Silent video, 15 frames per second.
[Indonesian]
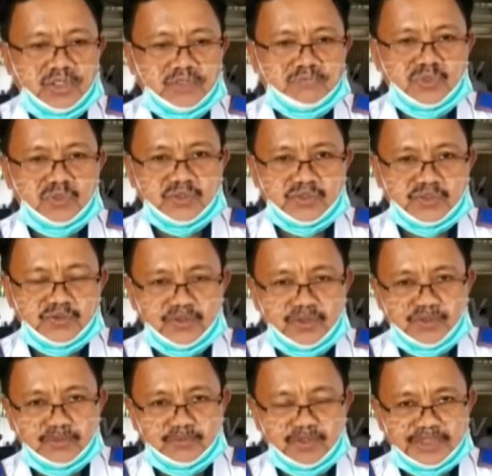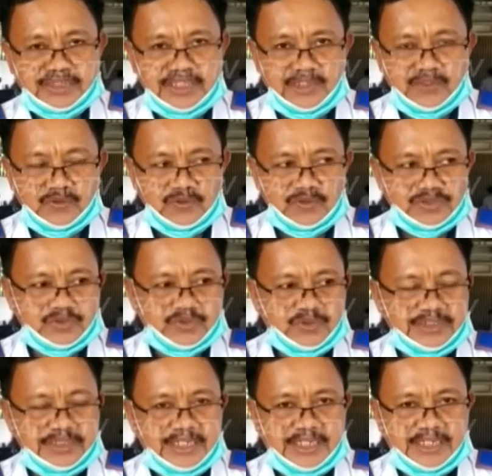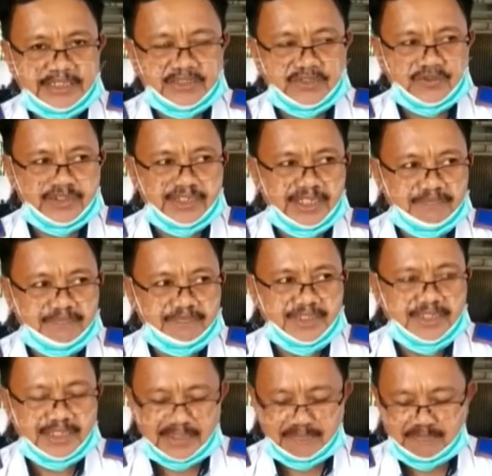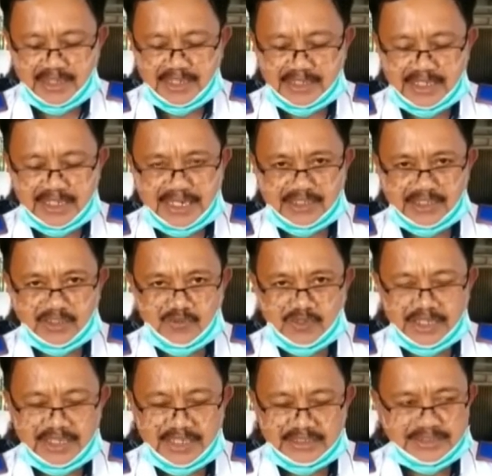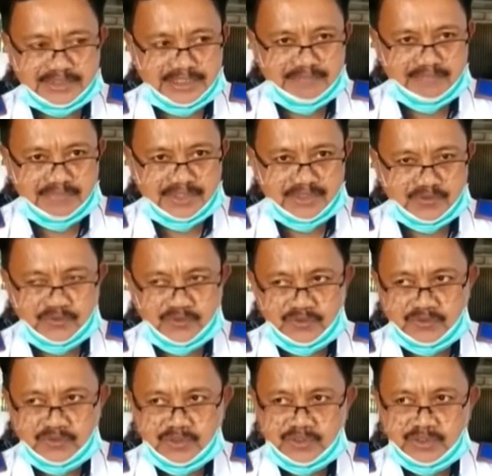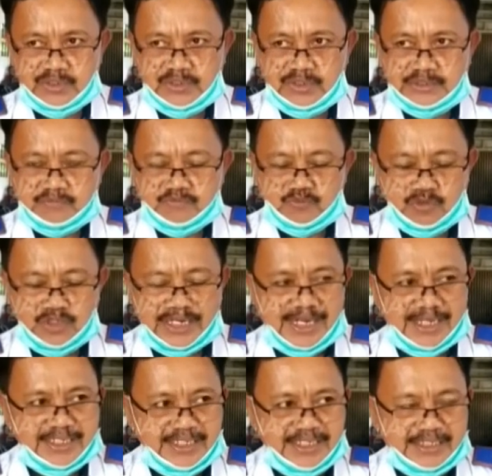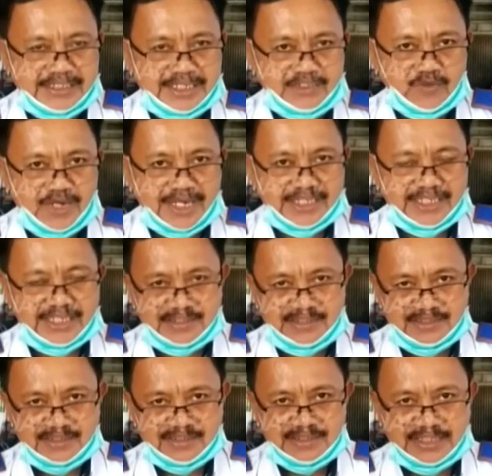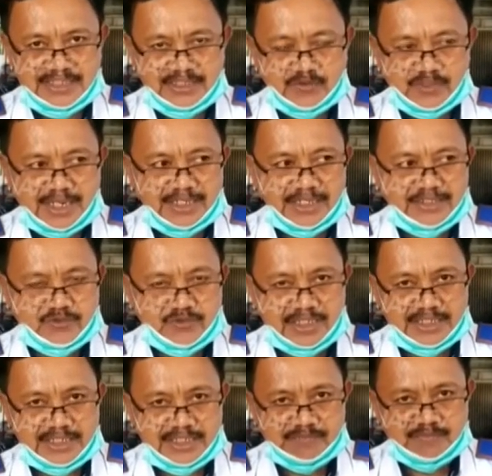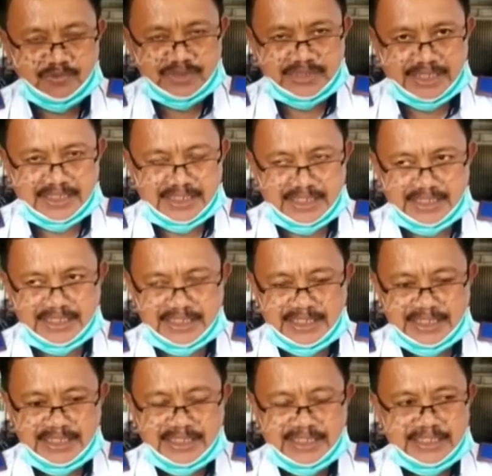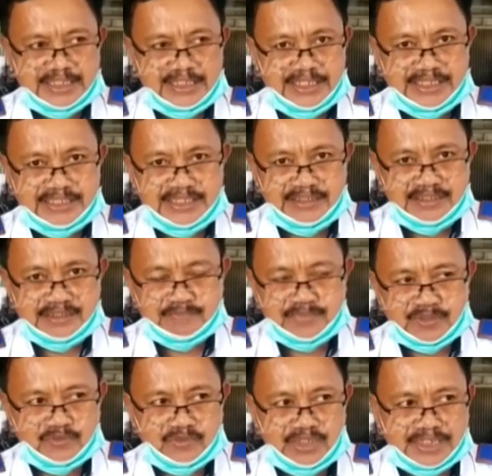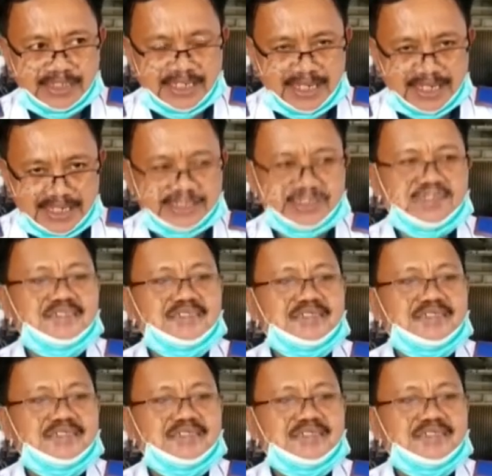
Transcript: bukti, bukti lulus uji elektronik dengan pakai kartu kayak SIM itu mulai Januari. Itu ada aturan dari pusat, dari Dirjen Perhubungan Darat